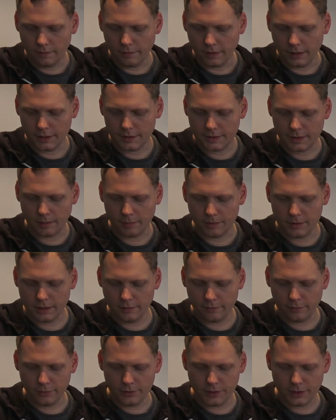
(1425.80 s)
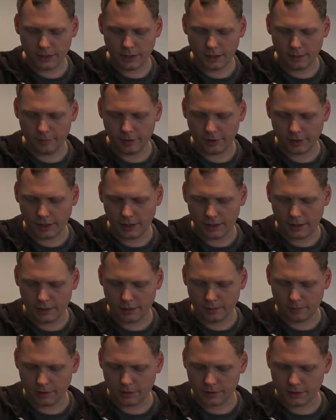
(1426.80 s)
Wenn jetzt da ein bisschen Flüssigkeit mit
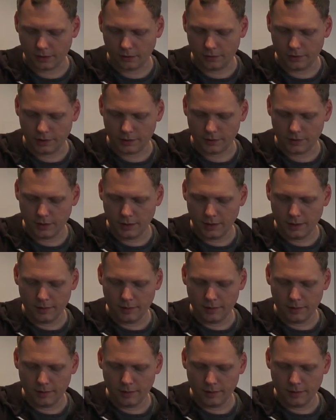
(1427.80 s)
reingeht, dann macht es auch nichts.